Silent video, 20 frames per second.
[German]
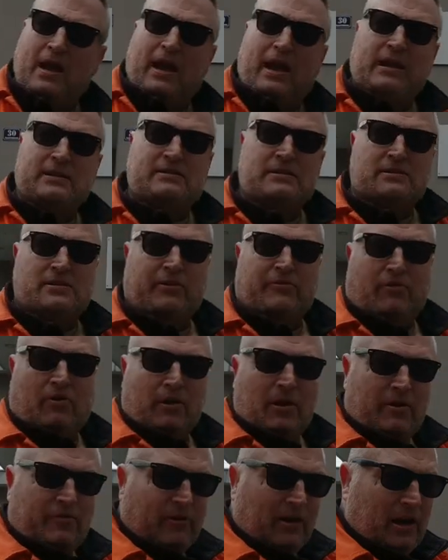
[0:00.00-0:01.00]
Es ist auf
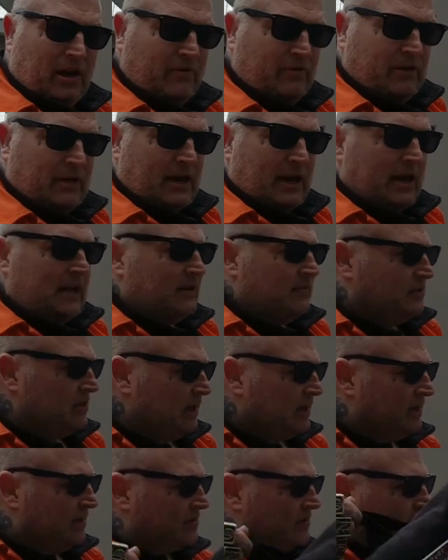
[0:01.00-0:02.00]
alle Fälle wieder eine
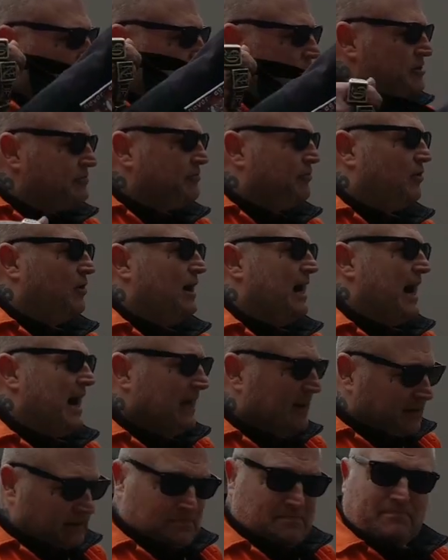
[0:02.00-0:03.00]
dicke Tasche voller
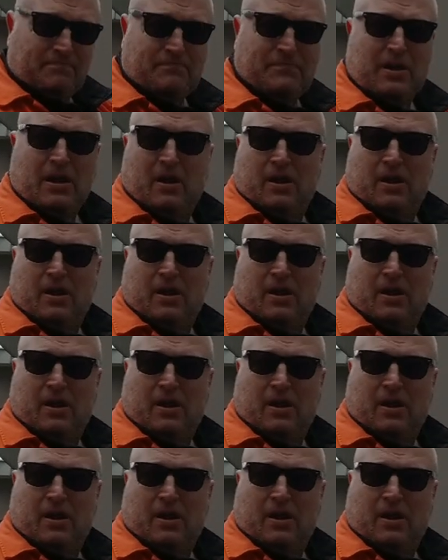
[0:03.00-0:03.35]
Akten